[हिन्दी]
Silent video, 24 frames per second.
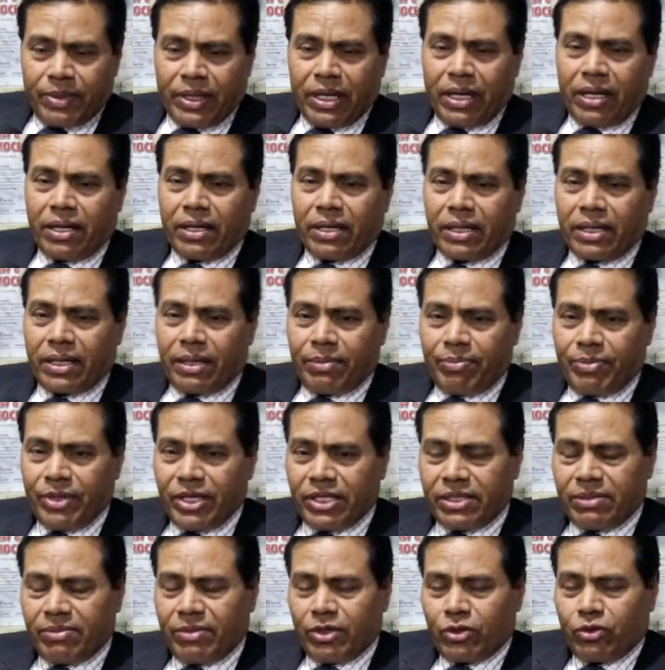बिहार के
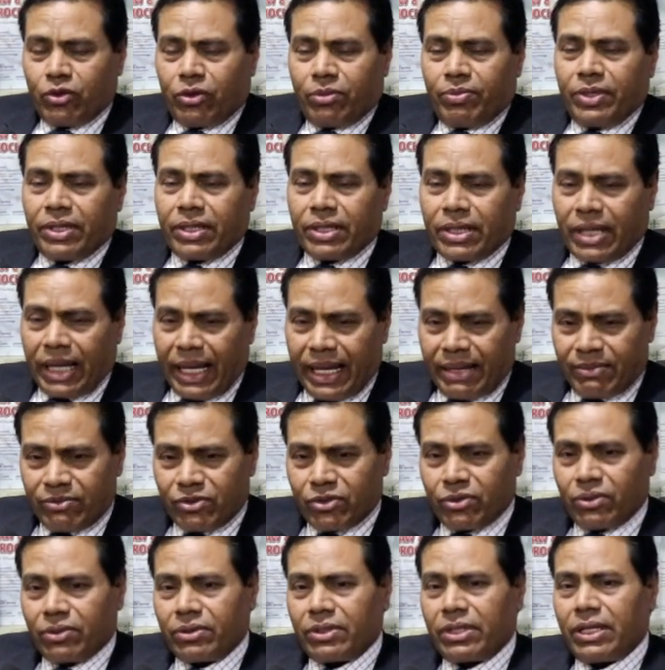बीच में जो भी
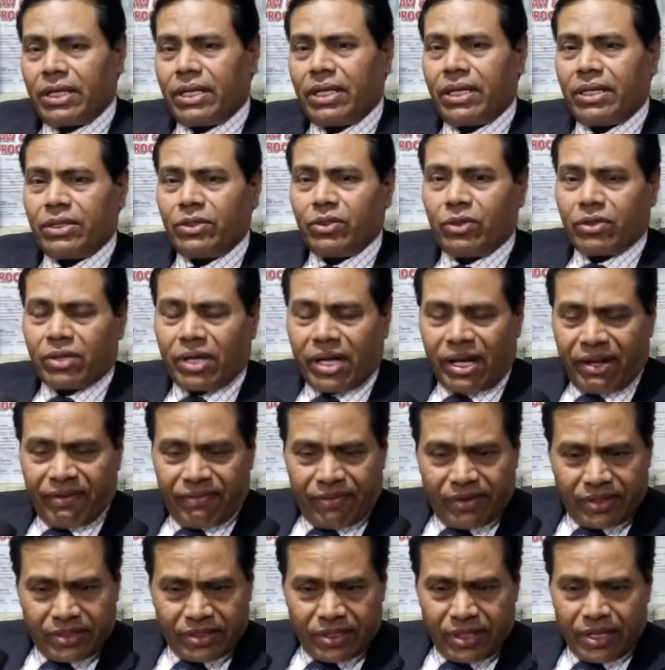क्राइम्स होते हैं जो
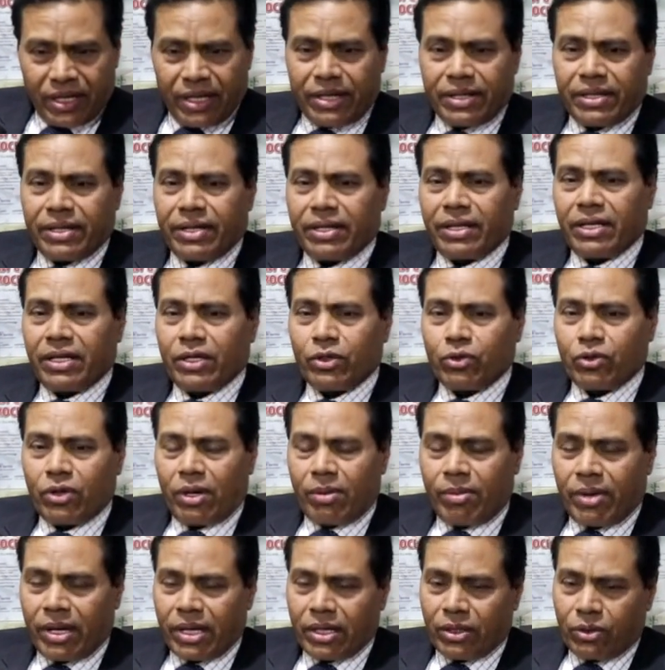ट्रैफिक से रिलेटेड है जो
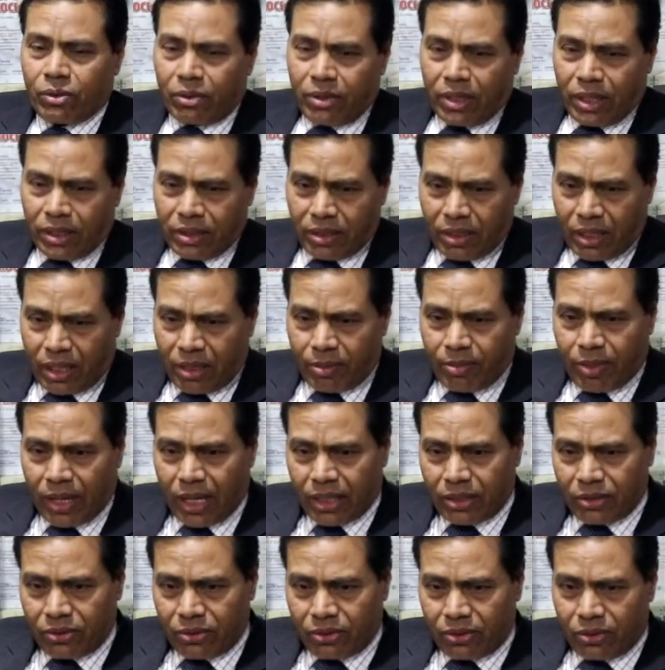हमारे दुकानदार
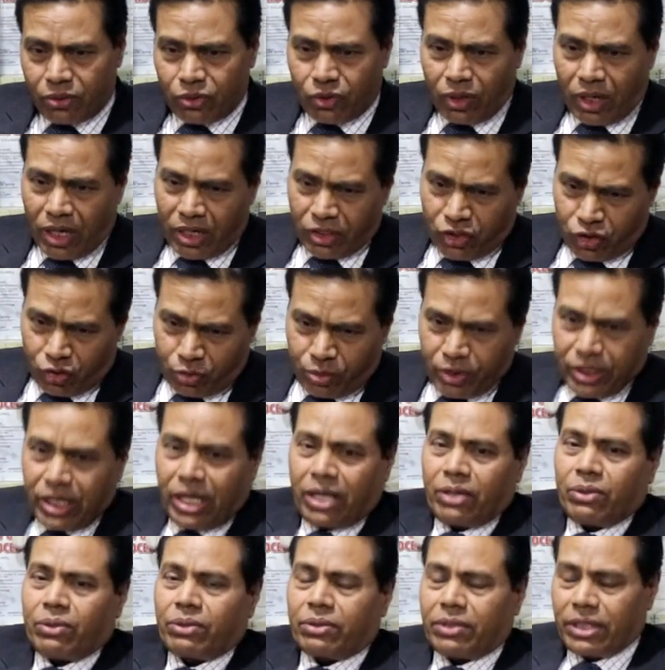भाइयों को जो
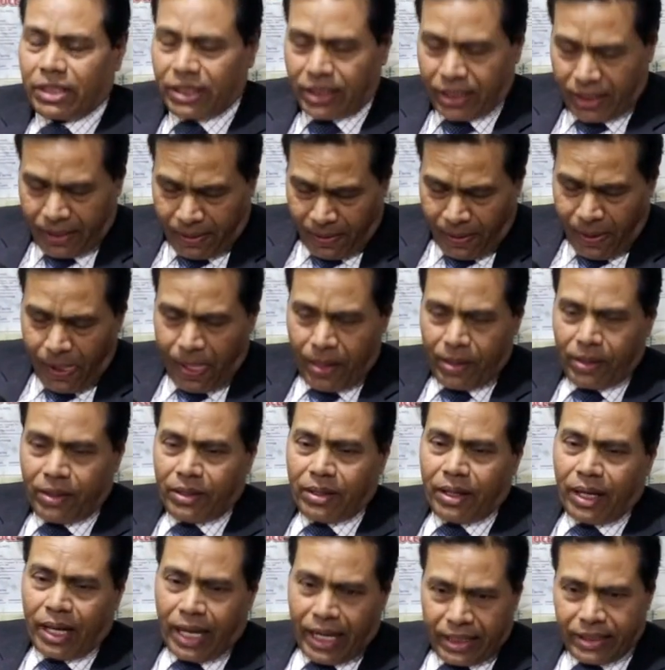असुविधाएं होती हैं
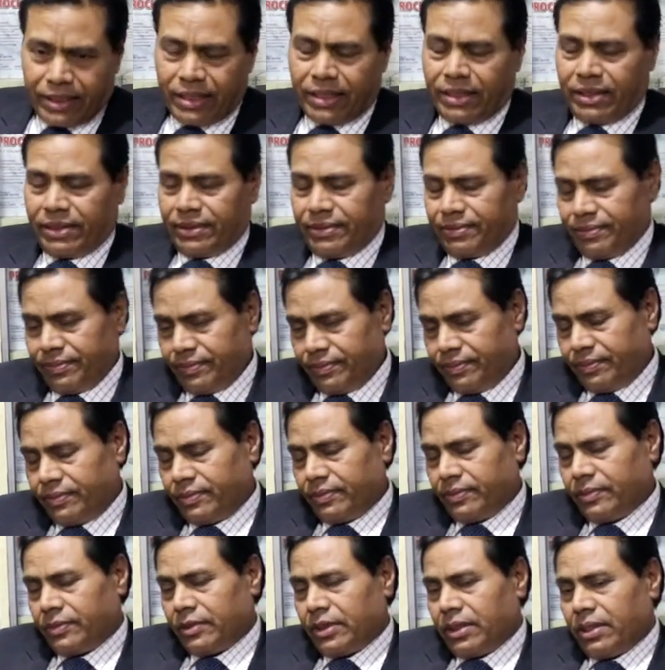आए दिन
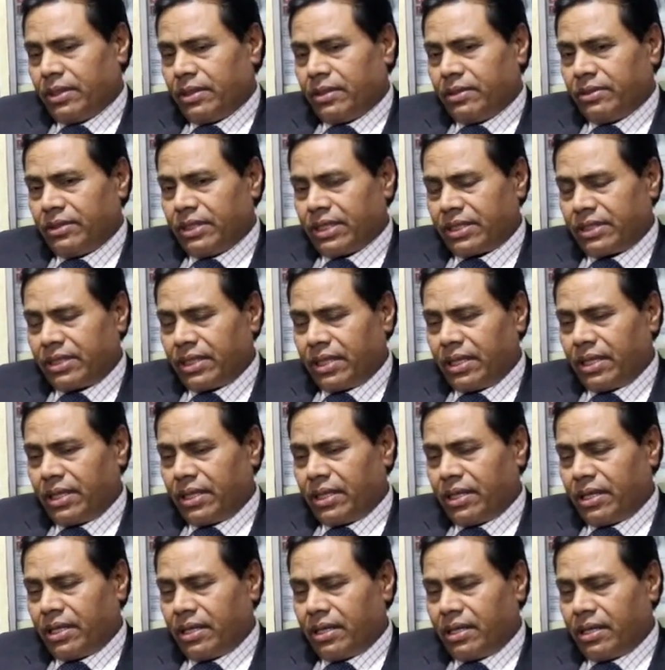जैसे
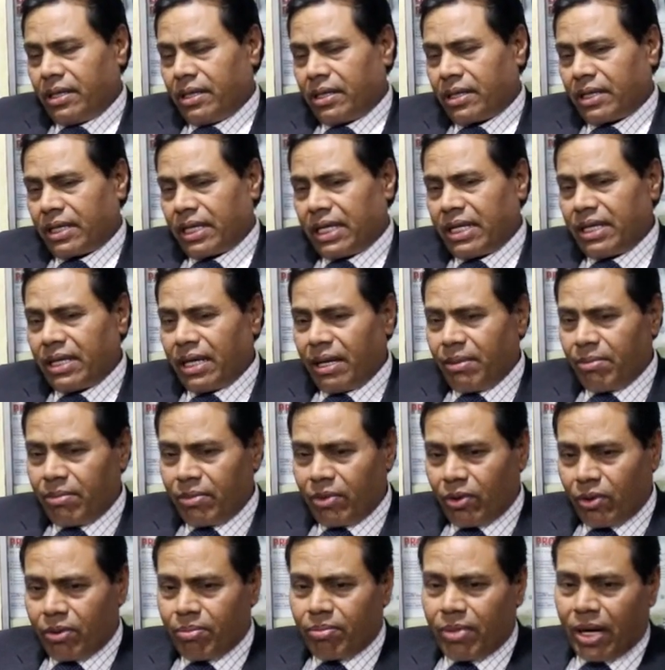आ, कहीं हम
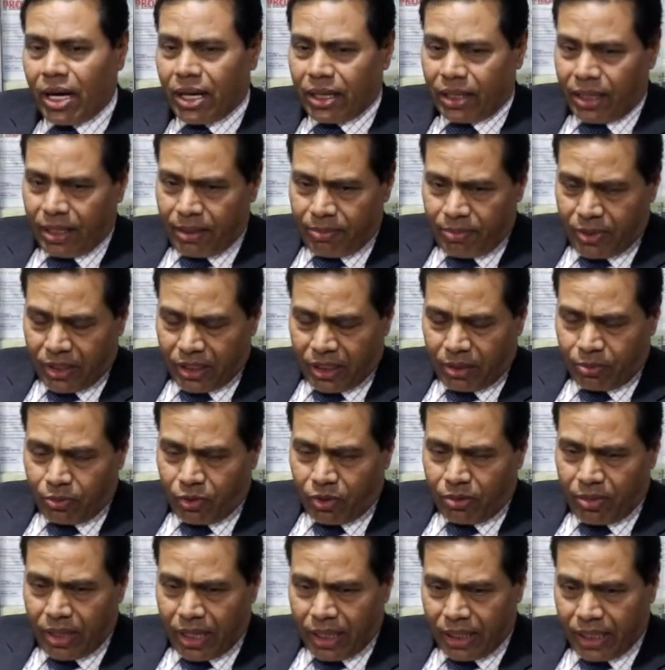लोग मार्केट
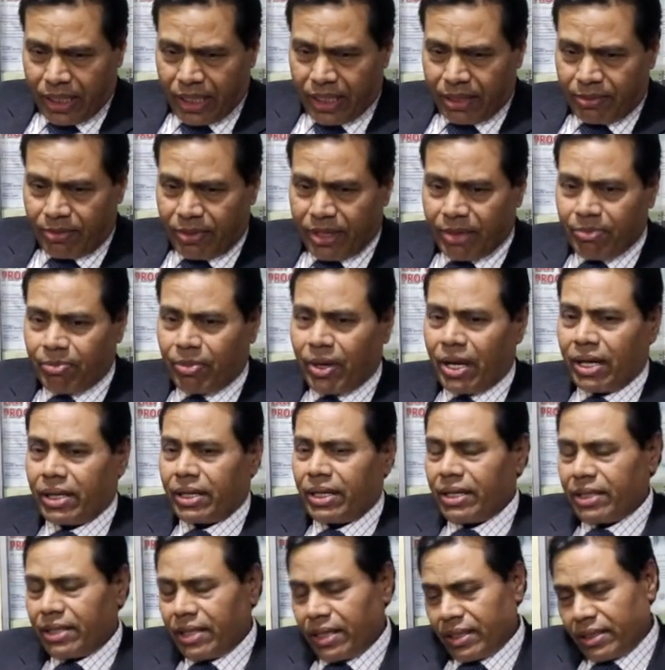बदरपुर मार्केट में
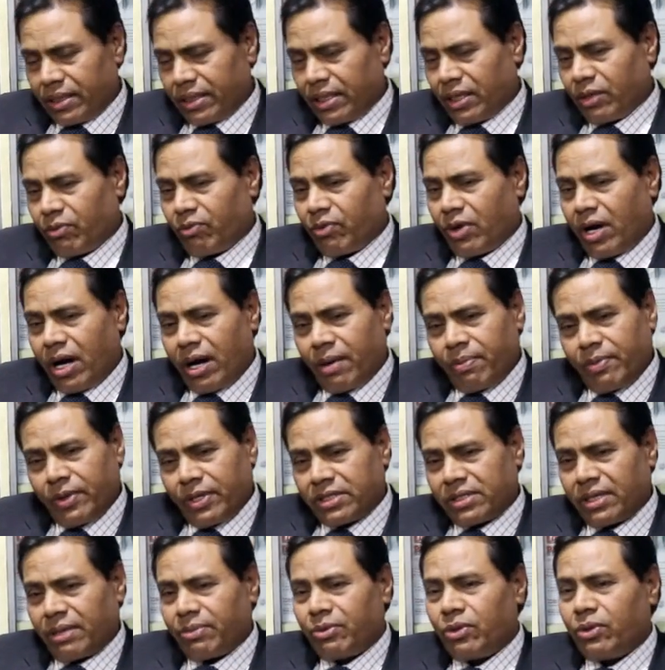पार्किंग करते हैं वहाँ भी
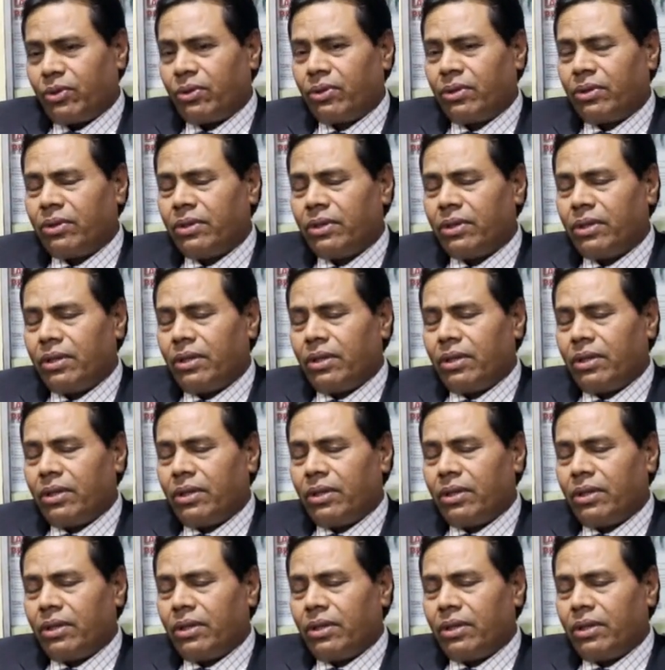सभी लोग